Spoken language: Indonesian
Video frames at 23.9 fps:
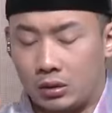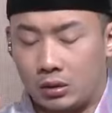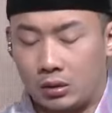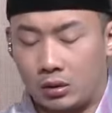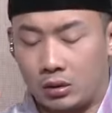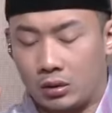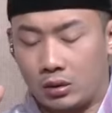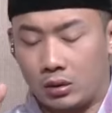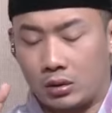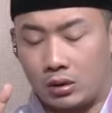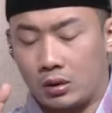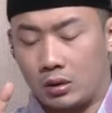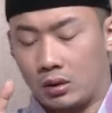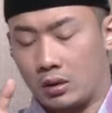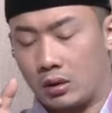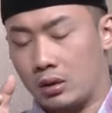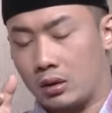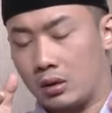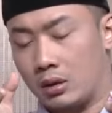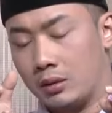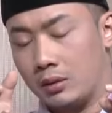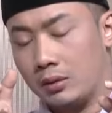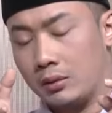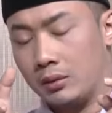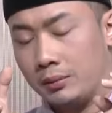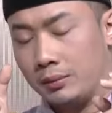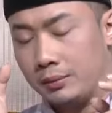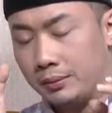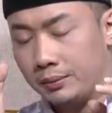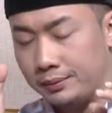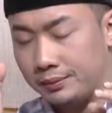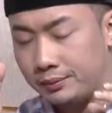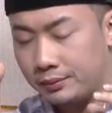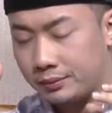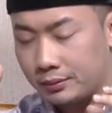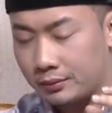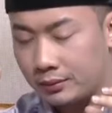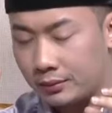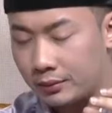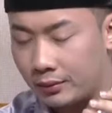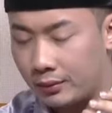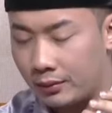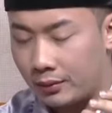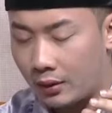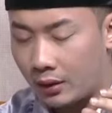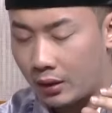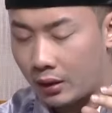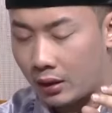gitu, uh,
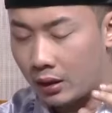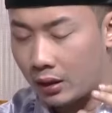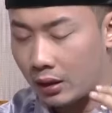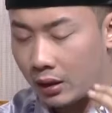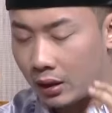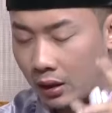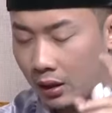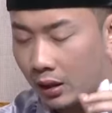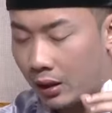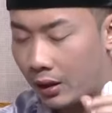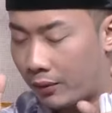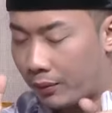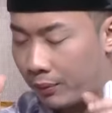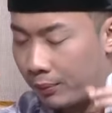eh, uh, eh,